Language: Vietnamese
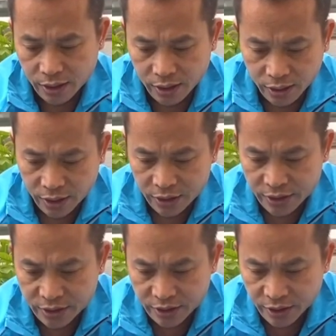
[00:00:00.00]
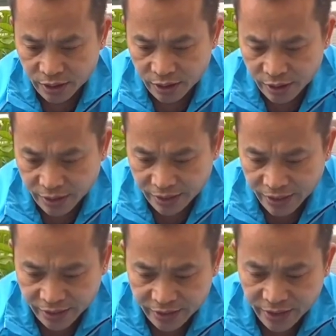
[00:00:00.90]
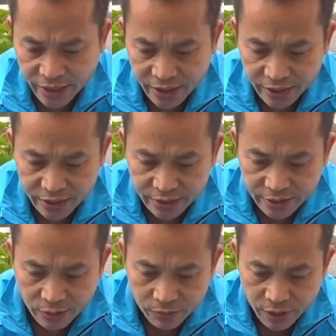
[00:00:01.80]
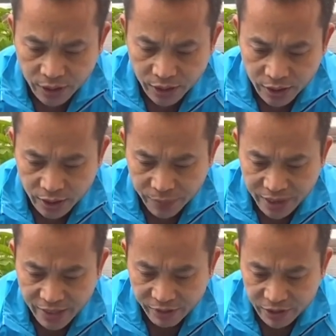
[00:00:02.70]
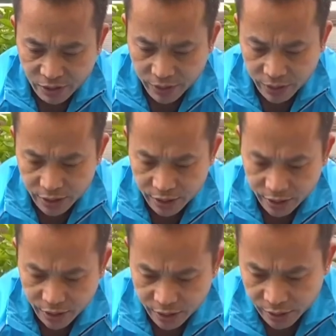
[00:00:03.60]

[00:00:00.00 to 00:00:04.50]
à, như cả nhà nhìn thấy đây trong à, mình để vào trong cái nơi